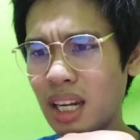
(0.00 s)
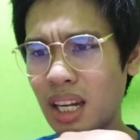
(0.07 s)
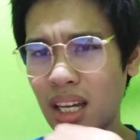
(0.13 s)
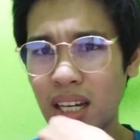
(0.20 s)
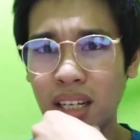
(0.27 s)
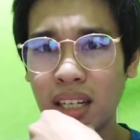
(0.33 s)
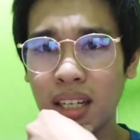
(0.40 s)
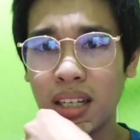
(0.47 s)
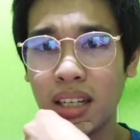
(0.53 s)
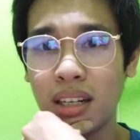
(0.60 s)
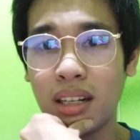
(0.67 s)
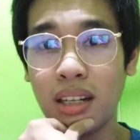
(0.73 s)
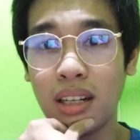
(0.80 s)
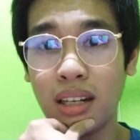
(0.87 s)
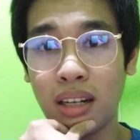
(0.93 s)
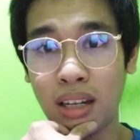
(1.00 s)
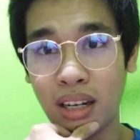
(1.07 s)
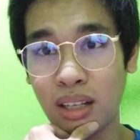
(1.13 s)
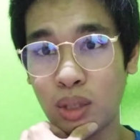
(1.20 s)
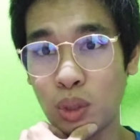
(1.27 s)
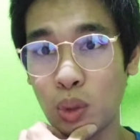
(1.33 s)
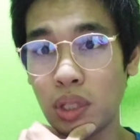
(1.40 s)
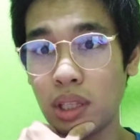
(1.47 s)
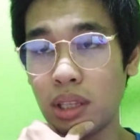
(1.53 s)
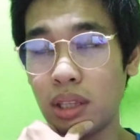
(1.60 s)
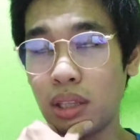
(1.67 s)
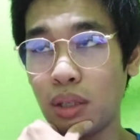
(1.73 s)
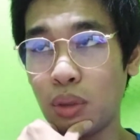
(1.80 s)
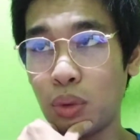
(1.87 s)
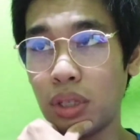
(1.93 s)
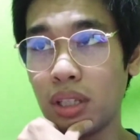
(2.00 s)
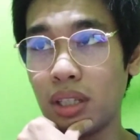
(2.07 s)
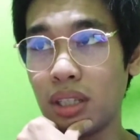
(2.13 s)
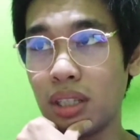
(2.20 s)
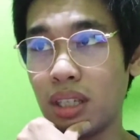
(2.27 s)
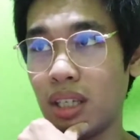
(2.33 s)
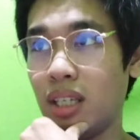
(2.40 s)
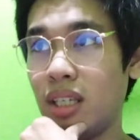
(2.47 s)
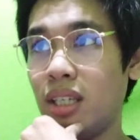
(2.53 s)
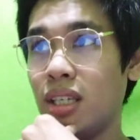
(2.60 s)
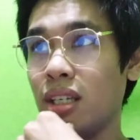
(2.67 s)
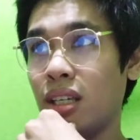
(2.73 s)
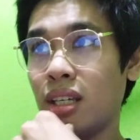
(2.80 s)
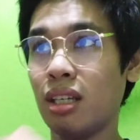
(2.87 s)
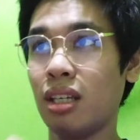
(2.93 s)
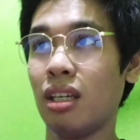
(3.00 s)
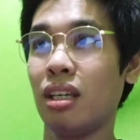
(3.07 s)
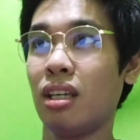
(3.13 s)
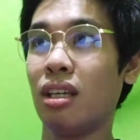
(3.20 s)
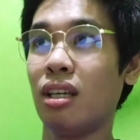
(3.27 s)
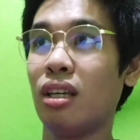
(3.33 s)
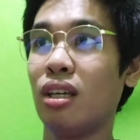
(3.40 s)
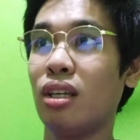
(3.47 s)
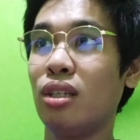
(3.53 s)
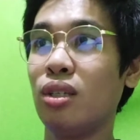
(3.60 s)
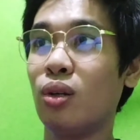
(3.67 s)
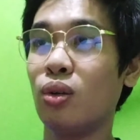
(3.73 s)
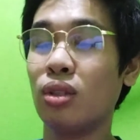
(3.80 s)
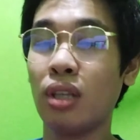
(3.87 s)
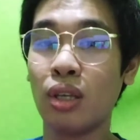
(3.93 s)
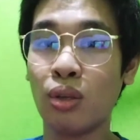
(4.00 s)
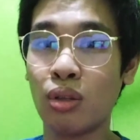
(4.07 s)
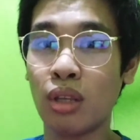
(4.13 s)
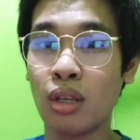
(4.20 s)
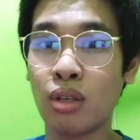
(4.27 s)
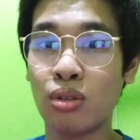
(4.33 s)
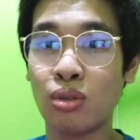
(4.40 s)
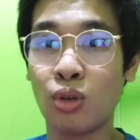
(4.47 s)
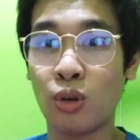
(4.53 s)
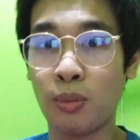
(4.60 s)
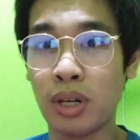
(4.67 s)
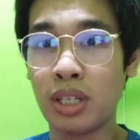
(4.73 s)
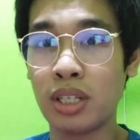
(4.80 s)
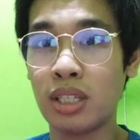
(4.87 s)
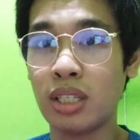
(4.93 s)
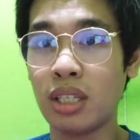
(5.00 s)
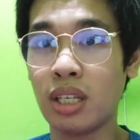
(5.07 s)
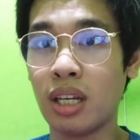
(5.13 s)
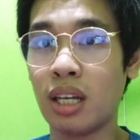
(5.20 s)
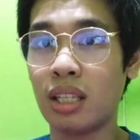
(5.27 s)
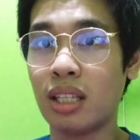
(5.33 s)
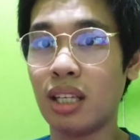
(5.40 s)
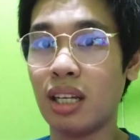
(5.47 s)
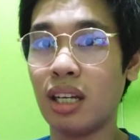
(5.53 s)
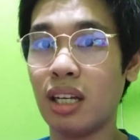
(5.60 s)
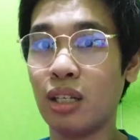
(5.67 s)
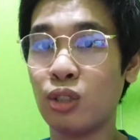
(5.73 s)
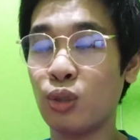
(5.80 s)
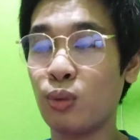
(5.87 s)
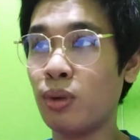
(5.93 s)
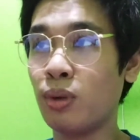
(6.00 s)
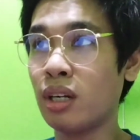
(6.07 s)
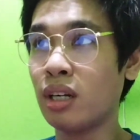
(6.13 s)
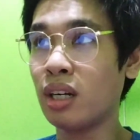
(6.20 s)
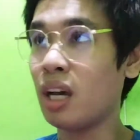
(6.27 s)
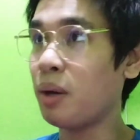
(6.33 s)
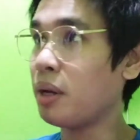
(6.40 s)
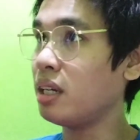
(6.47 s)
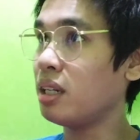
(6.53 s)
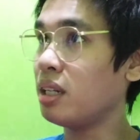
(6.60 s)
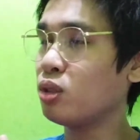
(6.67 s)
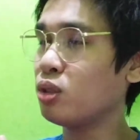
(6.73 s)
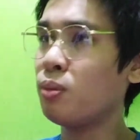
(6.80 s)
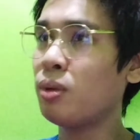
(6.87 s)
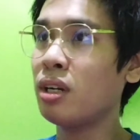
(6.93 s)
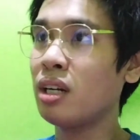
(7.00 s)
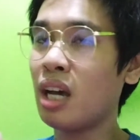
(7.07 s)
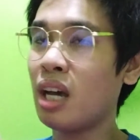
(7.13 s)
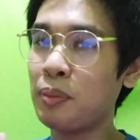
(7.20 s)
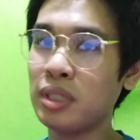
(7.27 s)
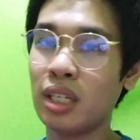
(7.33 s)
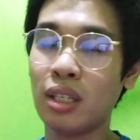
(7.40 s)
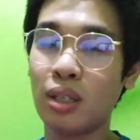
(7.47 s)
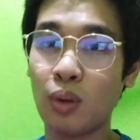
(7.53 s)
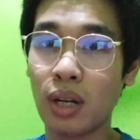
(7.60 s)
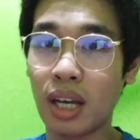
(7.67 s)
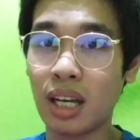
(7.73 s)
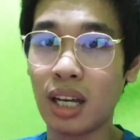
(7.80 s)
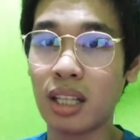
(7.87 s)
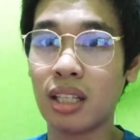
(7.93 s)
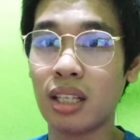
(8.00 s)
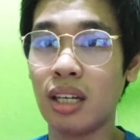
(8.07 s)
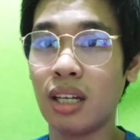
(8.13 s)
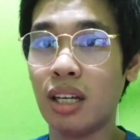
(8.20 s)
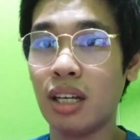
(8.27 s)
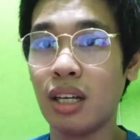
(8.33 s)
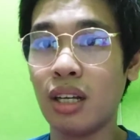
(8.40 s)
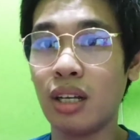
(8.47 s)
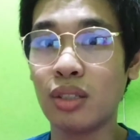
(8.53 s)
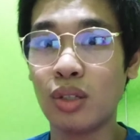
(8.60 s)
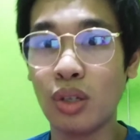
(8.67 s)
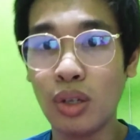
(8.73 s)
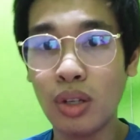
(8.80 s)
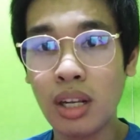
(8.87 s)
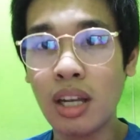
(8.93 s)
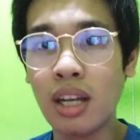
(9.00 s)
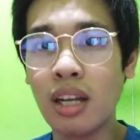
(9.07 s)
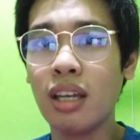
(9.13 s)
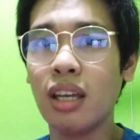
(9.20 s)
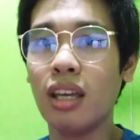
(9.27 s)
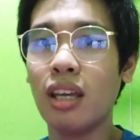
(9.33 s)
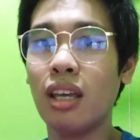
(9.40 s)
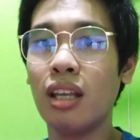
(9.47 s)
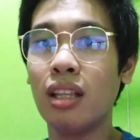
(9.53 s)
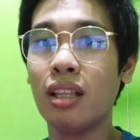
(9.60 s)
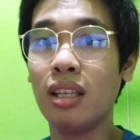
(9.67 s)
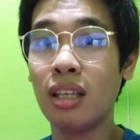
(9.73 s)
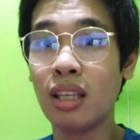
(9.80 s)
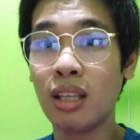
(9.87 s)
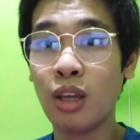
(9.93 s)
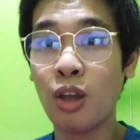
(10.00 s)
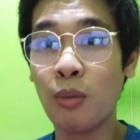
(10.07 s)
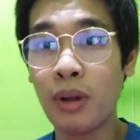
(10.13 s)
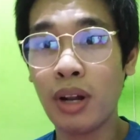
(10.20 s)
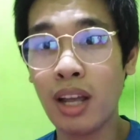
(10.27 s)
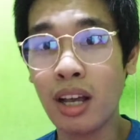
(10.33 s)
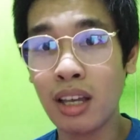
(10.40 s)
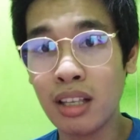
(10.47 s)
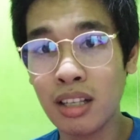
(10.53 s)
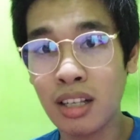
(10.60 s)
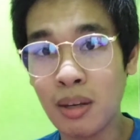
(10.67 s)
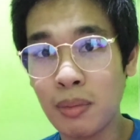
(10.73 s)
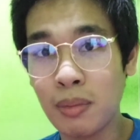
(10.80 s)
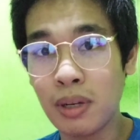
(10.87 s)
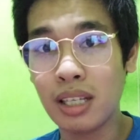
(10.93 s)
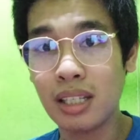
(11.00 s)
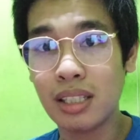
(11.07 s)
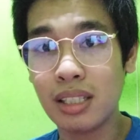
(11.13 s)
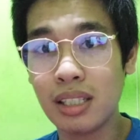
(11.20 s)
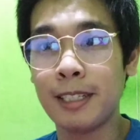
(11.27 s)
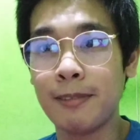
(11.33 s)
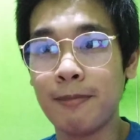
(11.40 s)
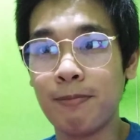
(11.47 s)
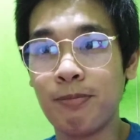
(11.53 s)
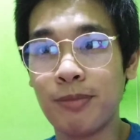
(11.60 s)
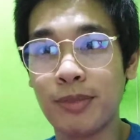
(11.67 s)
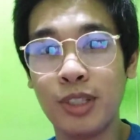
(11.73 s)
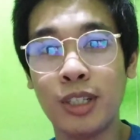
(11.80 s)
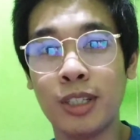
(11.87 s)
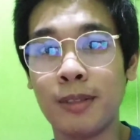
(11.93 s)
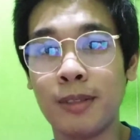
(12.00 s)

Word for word: lang na nag 21k. So, thank you, thank you so much at uh, sobrang na sobrang na-appreciate ko lahat. So, yun lang and ingat kayo palagi and God bless. Yan.